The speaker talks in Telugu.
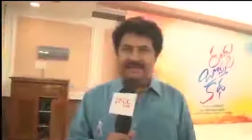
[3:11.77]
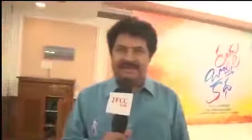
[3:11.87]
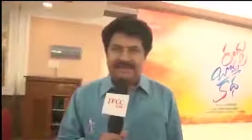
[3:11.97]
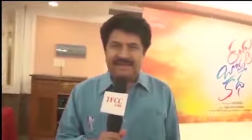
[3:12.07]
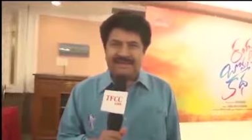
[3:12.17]

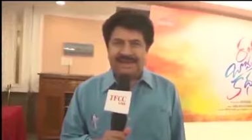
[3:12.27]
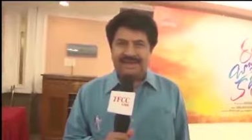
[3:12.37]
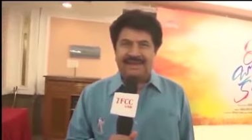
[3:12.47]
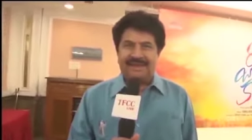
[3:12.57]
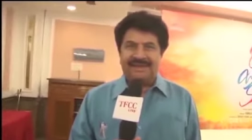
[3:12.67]
టిఎఫ్సిసి
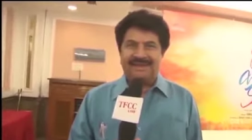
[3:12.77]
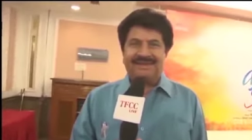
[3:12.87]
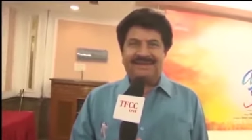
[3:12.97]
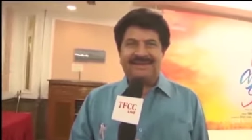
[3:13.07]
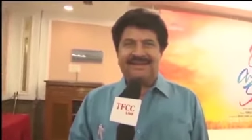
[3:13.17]
ఛానల్ని
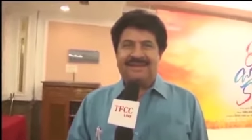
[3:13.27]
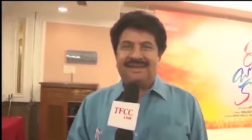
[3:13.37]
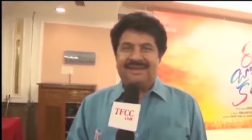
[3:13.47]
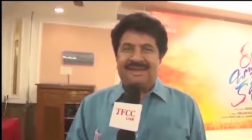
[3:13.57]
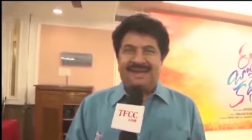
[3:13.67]

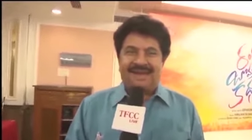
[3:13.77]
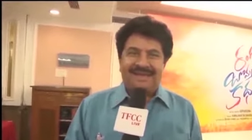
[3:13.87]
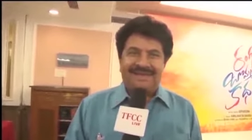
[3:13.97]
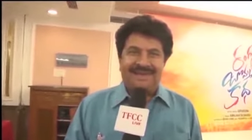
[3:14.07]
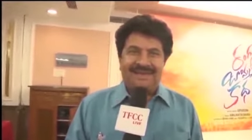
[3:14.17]

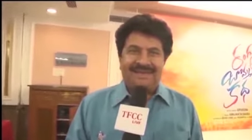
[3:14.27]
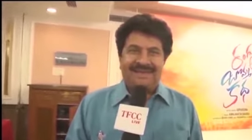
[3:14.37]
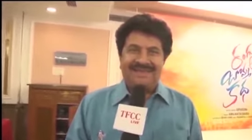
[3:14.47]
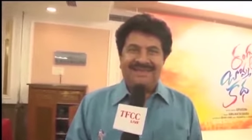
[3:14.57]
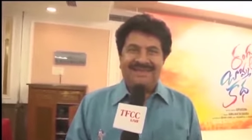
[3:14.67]
లైక్
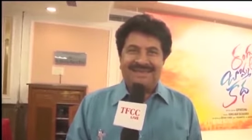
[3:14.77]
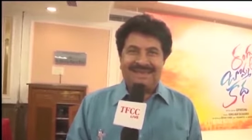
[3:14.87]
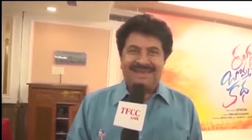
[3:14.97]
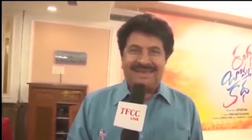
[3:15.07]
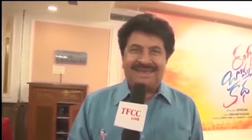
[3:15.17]
చేయండి
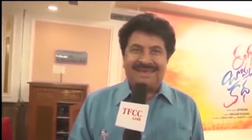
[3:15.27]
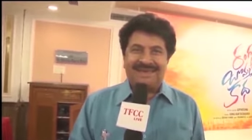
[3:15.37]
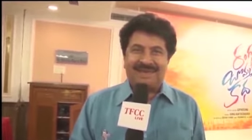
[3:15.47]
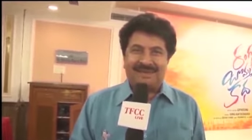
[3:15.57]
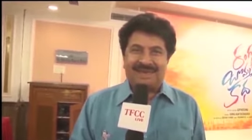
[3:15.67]
షేర్
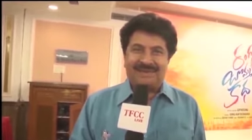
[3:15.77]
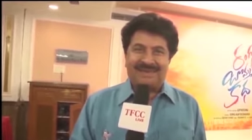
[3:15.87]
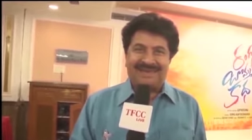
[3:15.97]
చేయండి సబ్స్క్రైబ్